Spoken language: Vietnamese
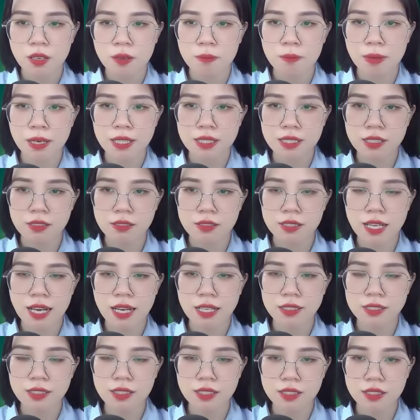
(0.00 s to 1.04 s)
7 giờ
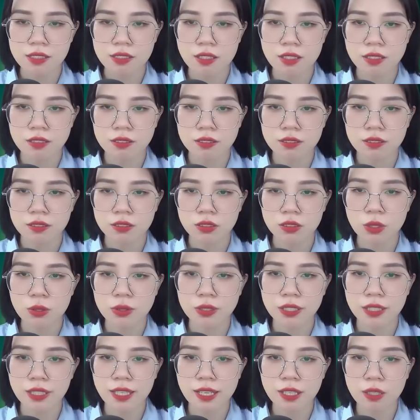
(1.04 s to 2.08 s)
sáng rời giường, tôi
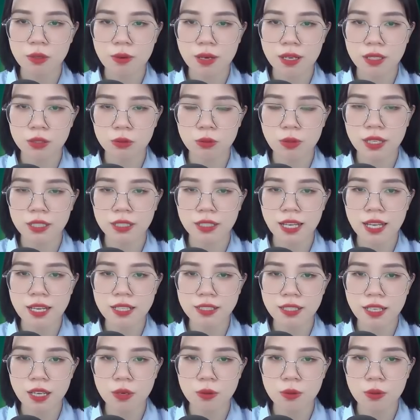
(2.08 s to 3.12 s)
nghĩ anh hoàn toàn
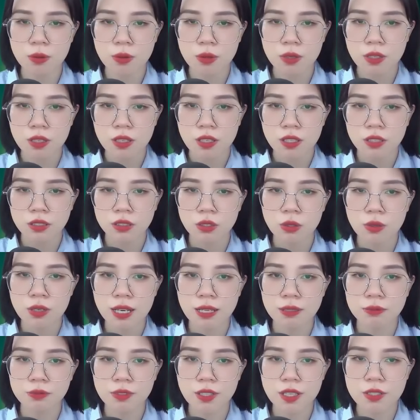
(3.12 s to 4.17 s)
khác nhau. Tôi
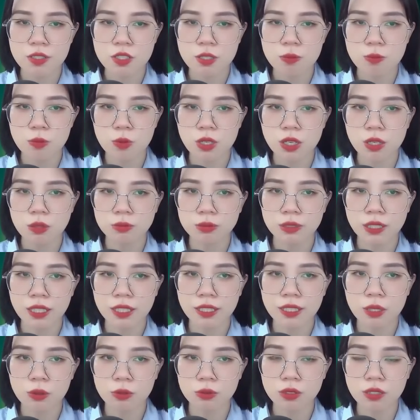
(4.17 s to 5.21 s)
làm việc cho một công ty
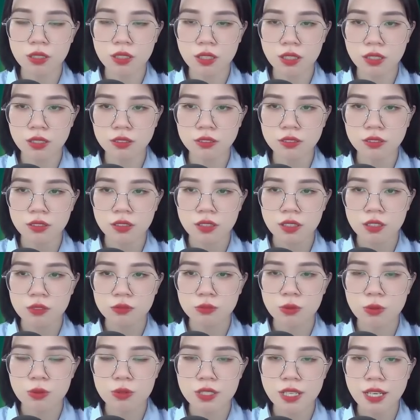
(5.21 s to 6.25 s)
đầu tư lớn,
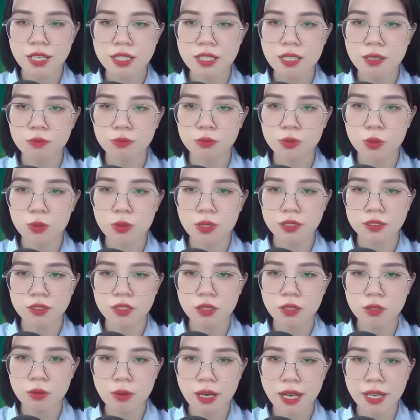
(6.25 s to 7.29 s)
phụ trách nghiệp vụ ở
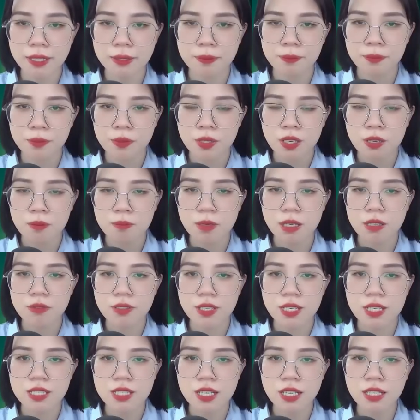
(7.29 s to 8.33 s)
nước ngoài. Bởi
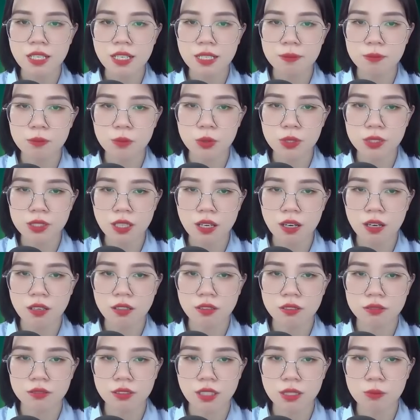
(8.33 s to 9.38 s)
vì chênh lệch múi giờ
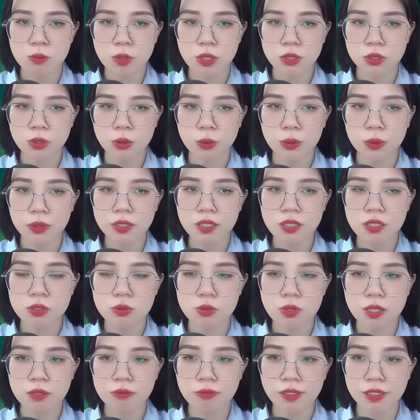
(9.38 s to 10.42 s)
nên buổi tối thường
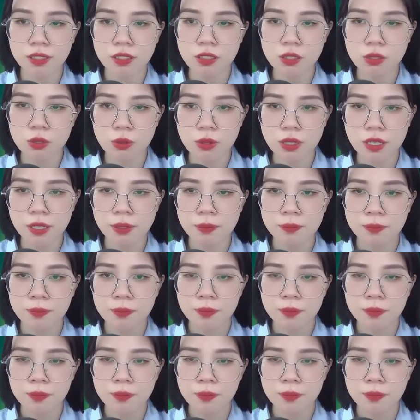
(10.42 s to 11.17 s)
xuyên phải thức khuya.